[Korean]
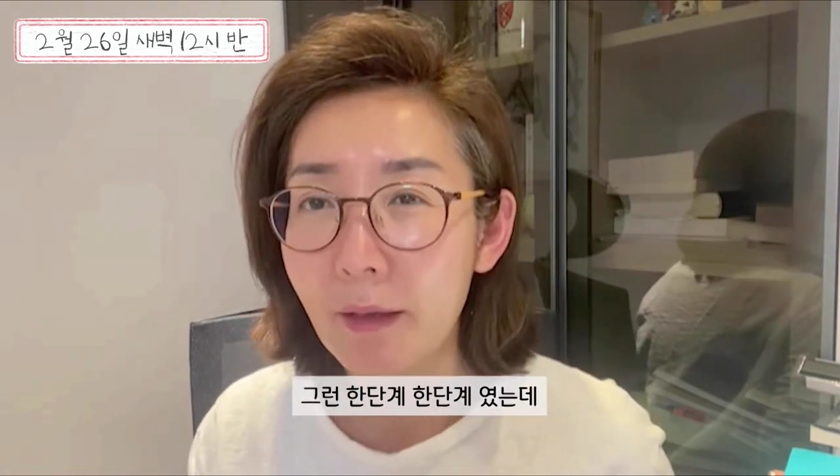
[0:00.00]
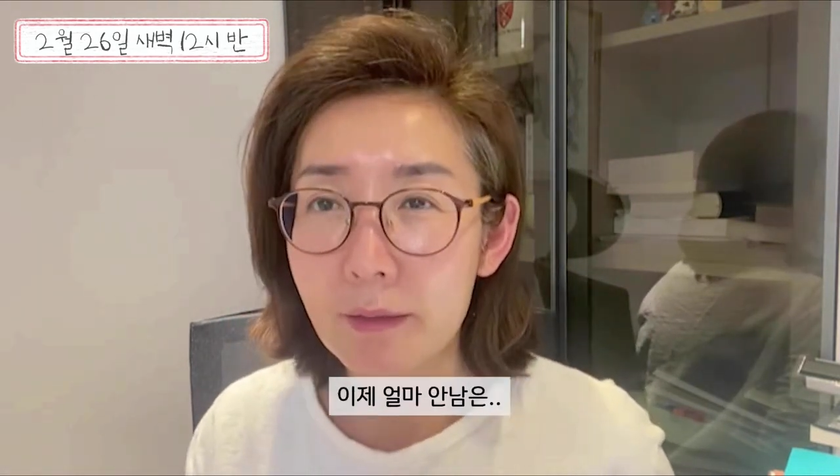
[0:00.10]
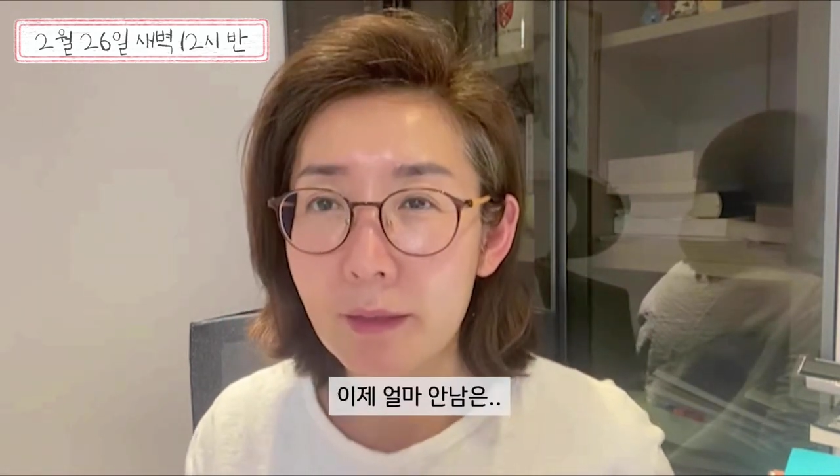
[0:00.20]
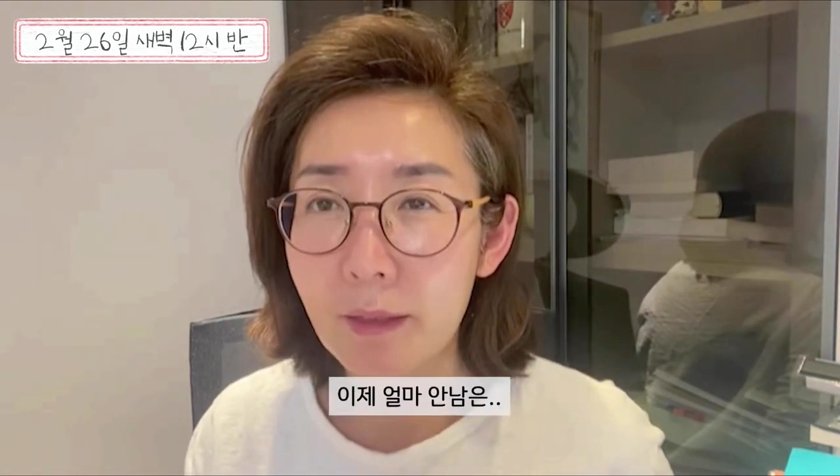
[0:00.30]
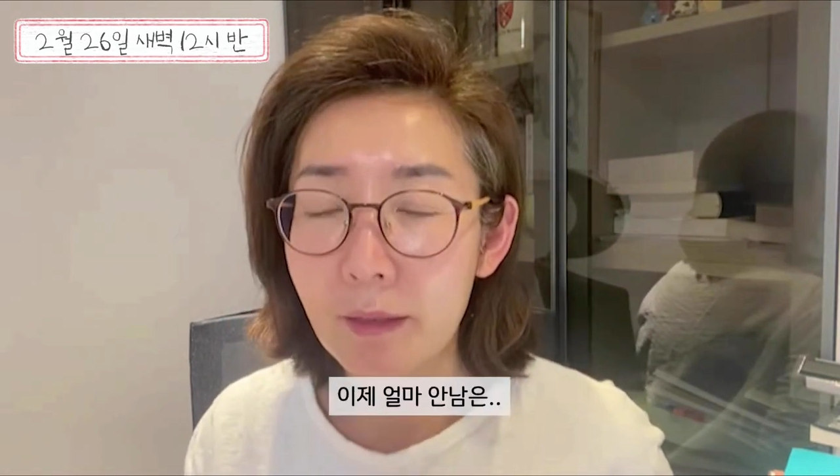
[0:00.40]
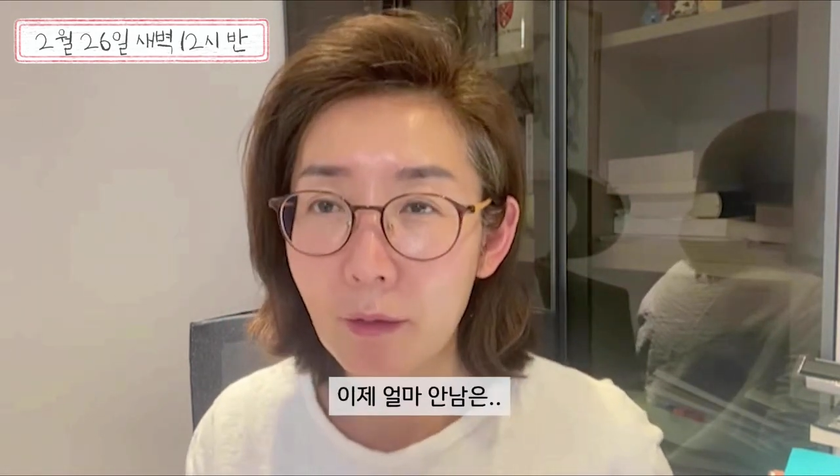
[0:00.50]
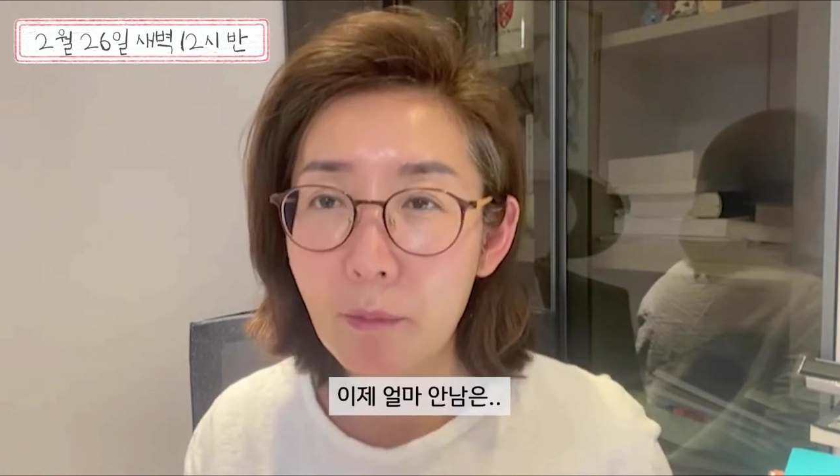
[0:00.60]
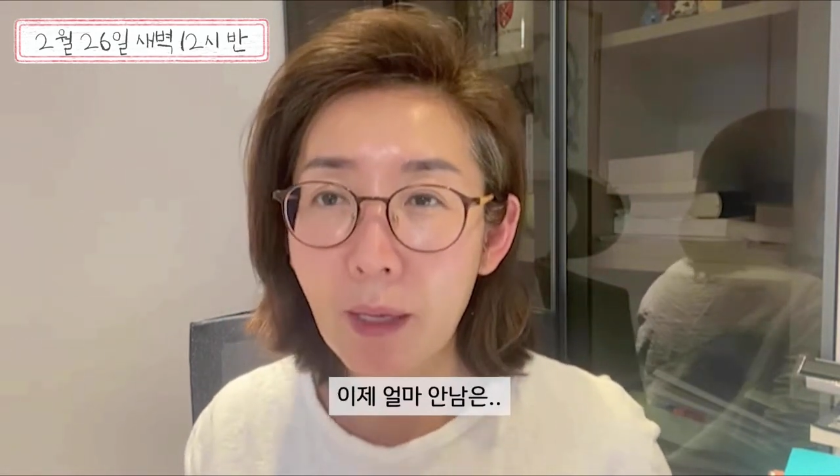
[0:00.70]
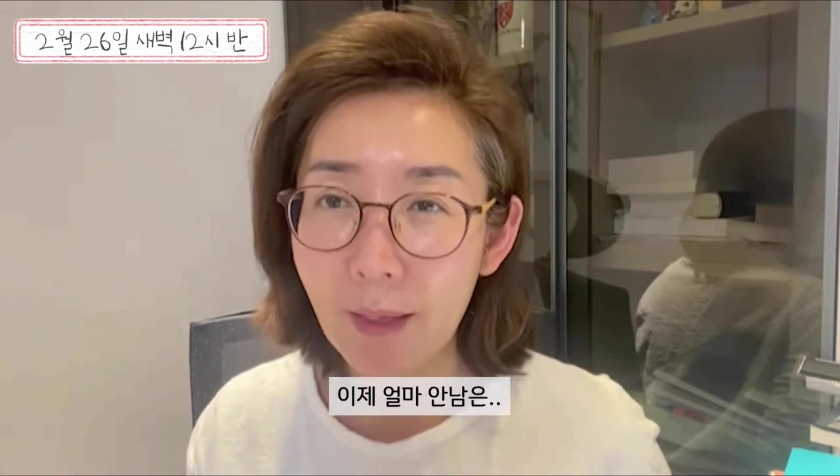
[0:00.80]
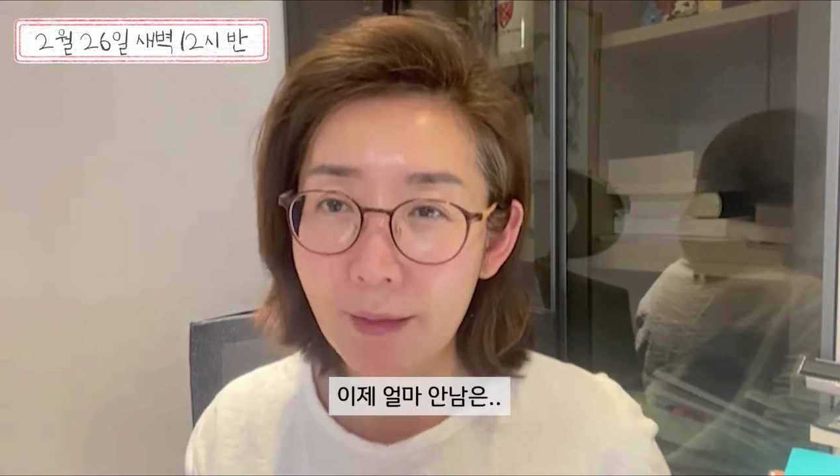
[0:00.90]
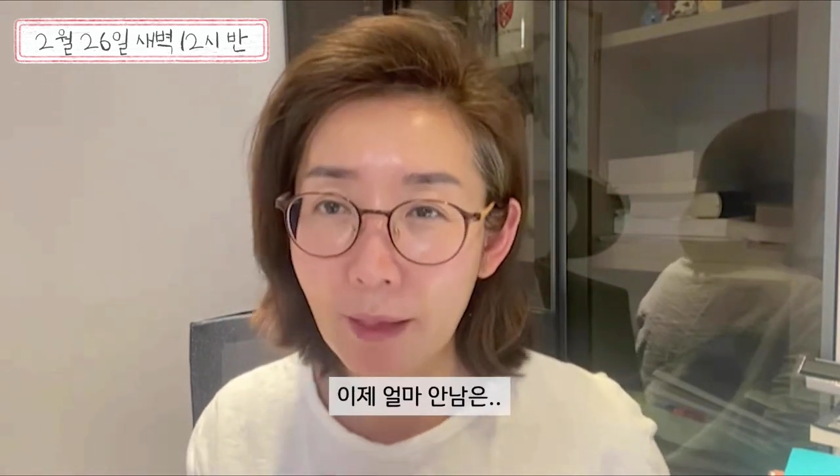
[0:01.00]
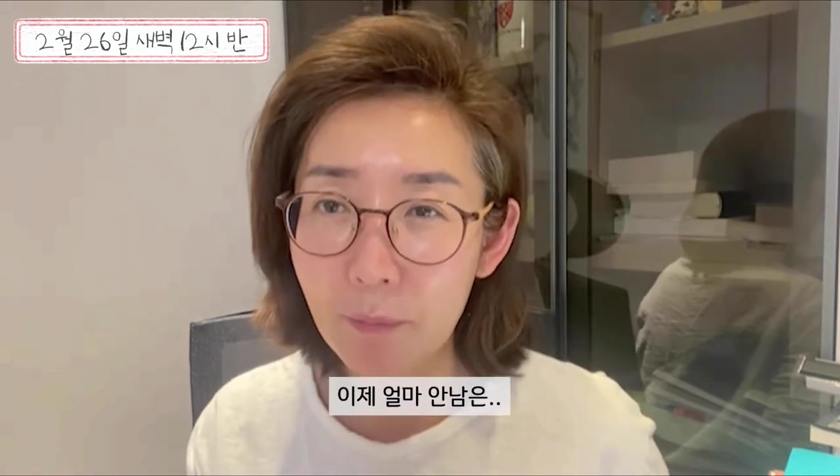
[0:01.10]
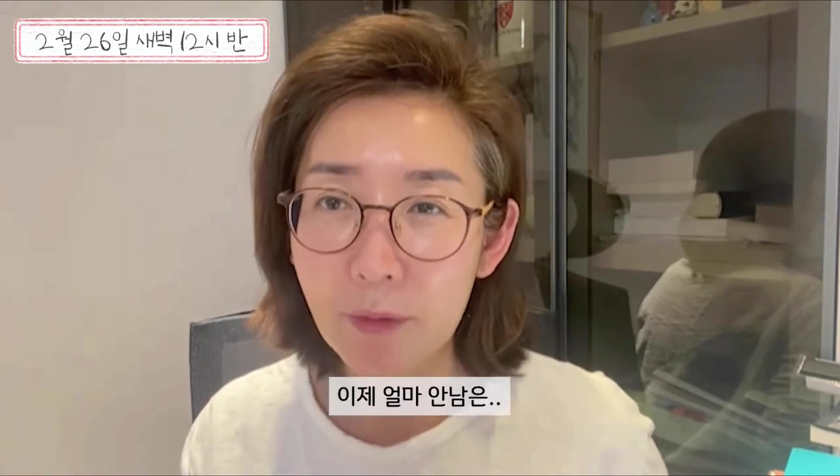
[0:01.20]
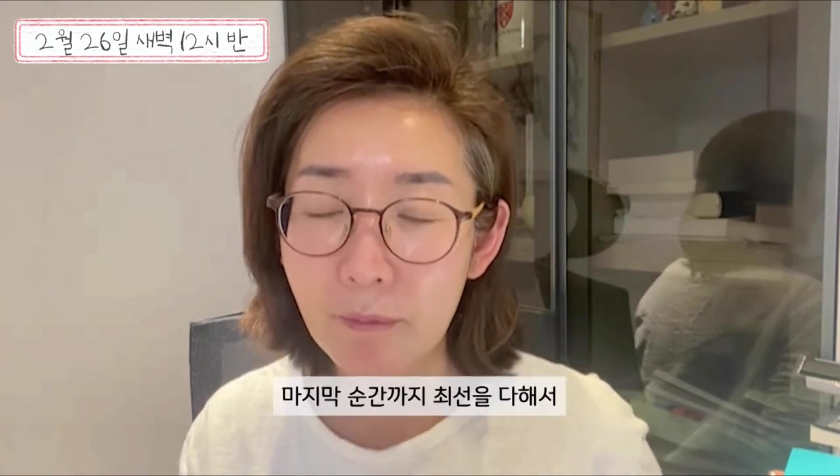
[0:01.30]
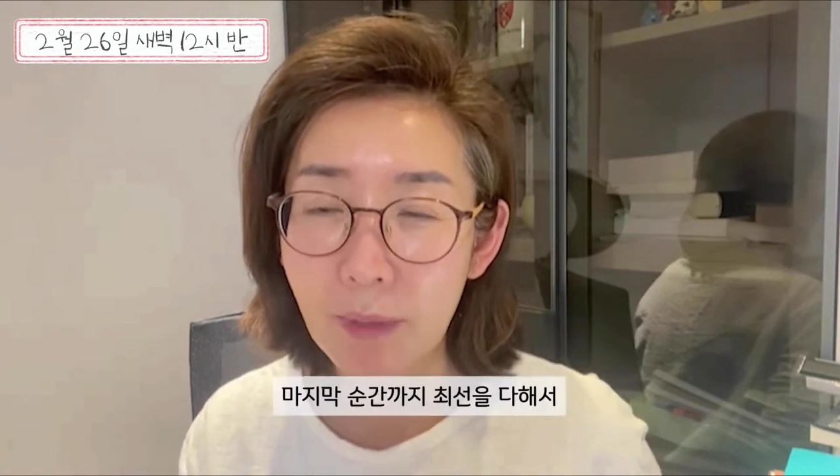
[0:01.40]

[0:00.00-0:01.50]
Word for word: 이제 얼마 안 남은